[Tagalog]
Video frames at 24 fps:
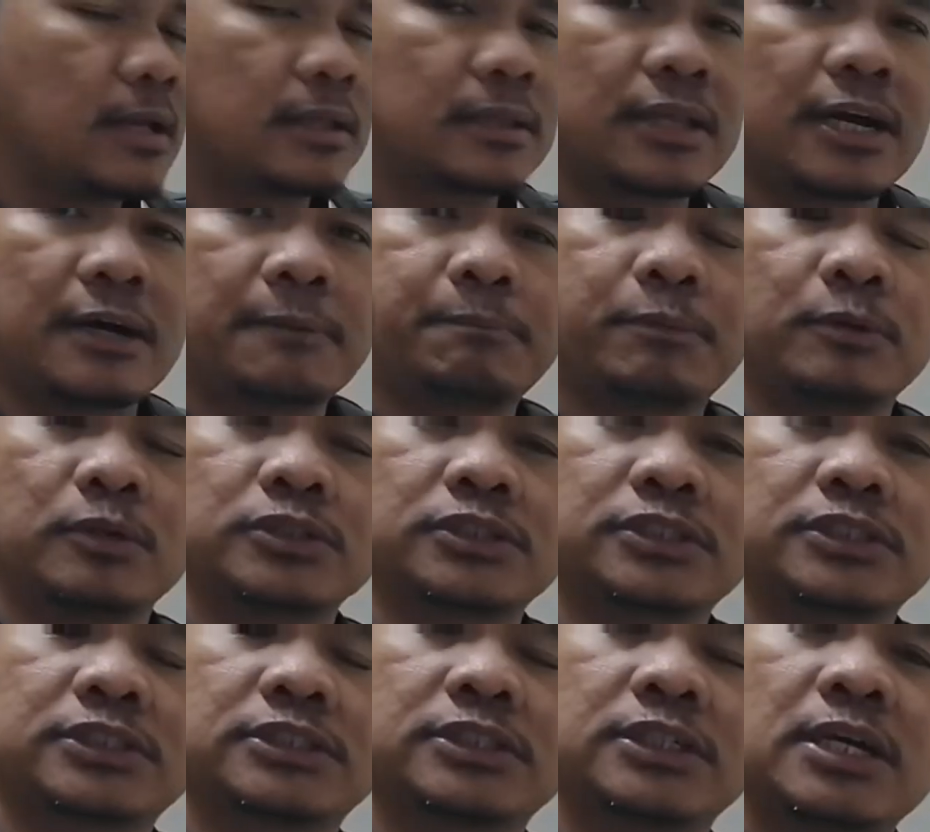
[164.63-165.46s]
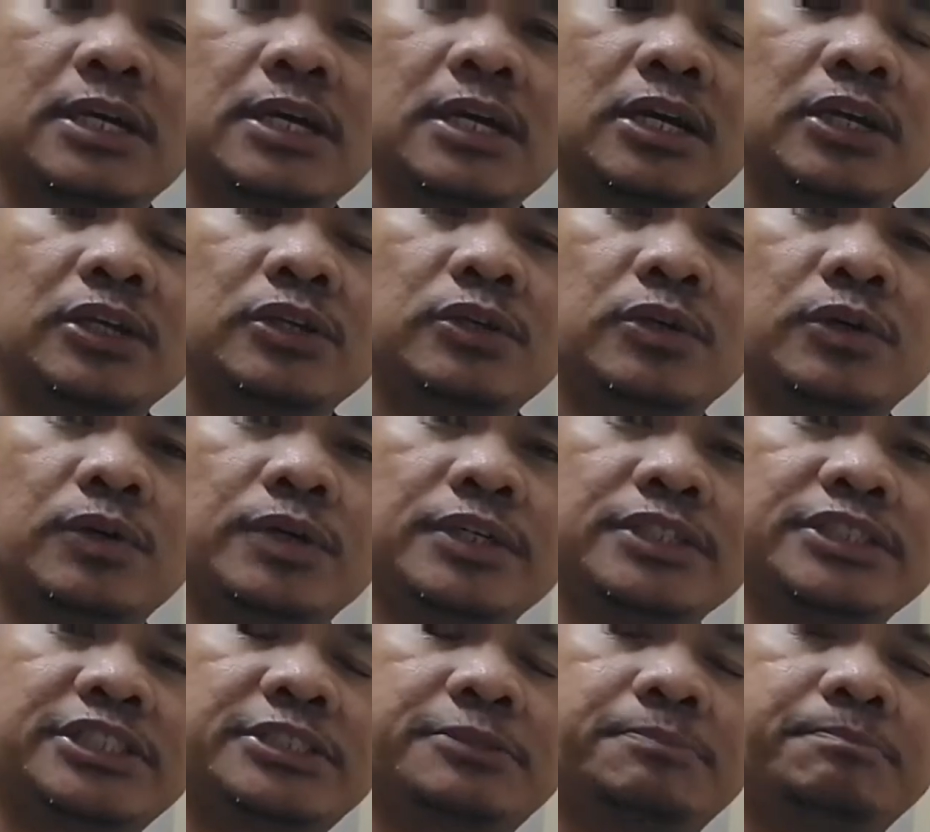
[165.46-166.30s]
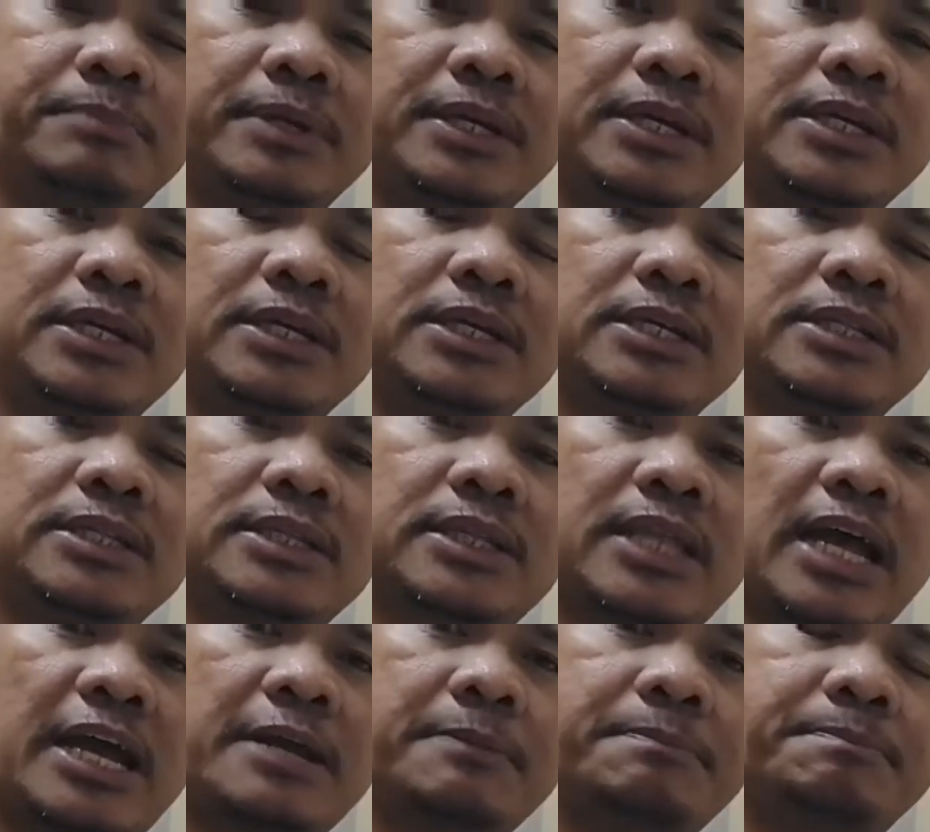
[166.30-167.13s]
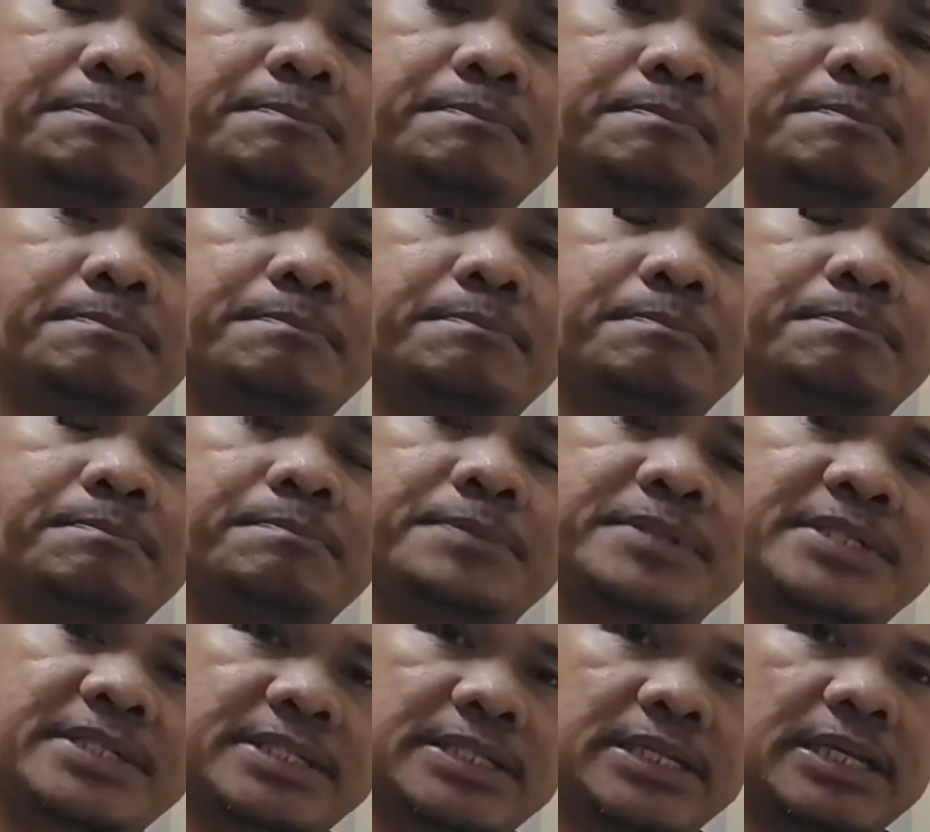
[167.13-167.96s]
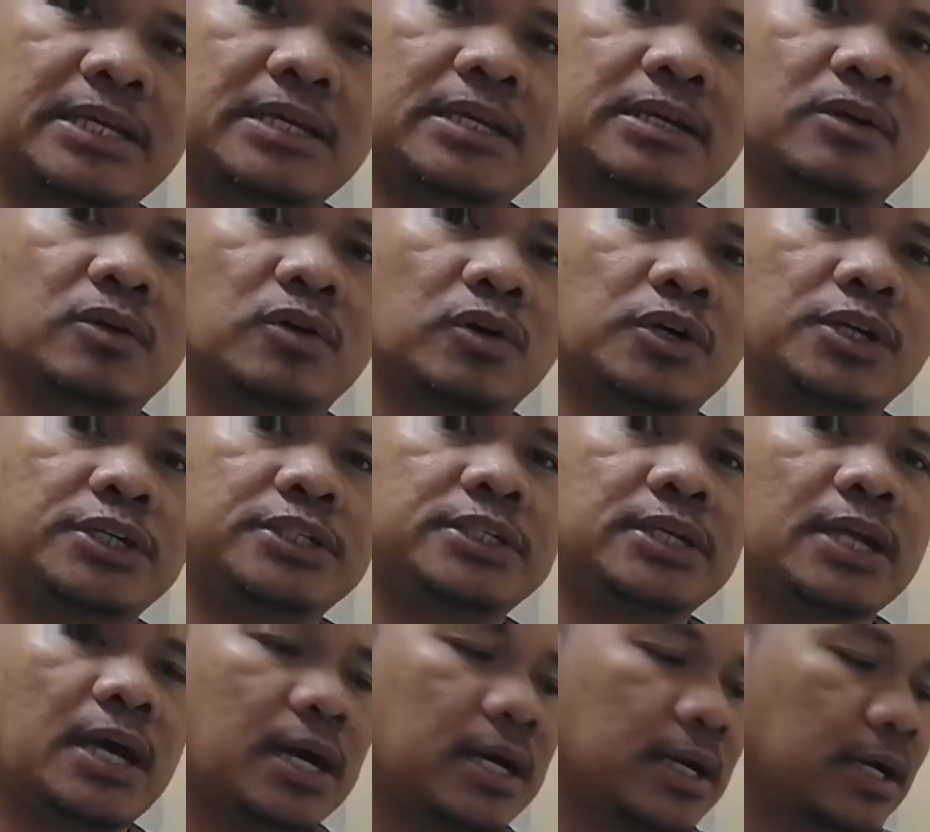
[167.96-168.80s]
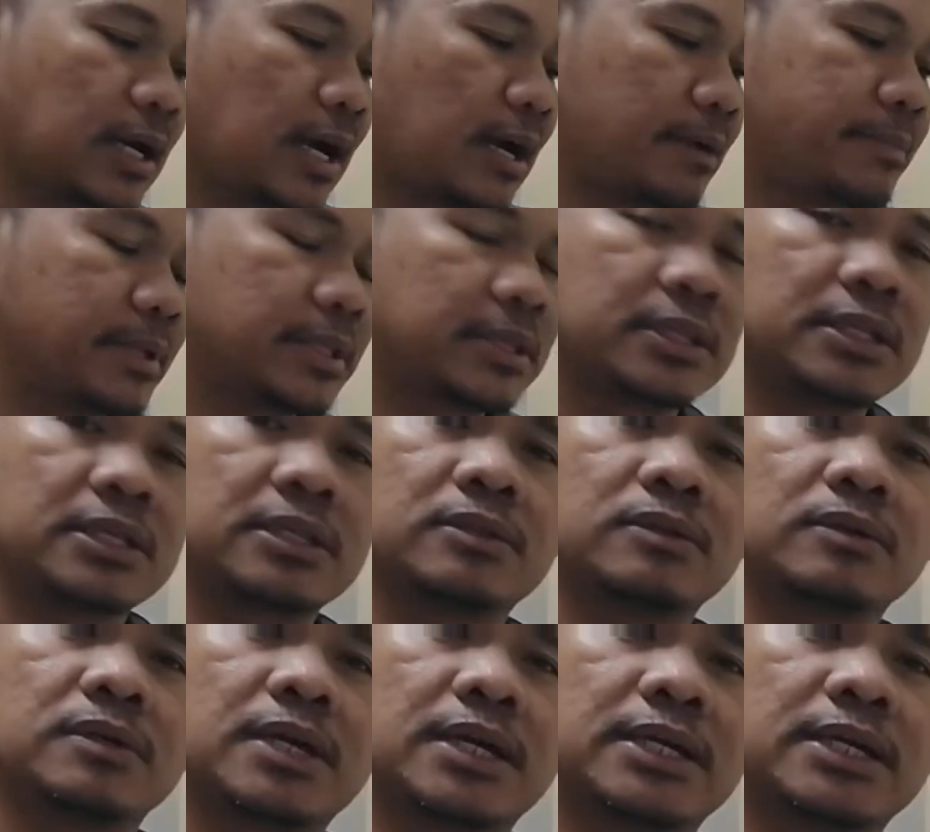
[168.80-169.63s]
Tapos USB type C chord na ang gamit nito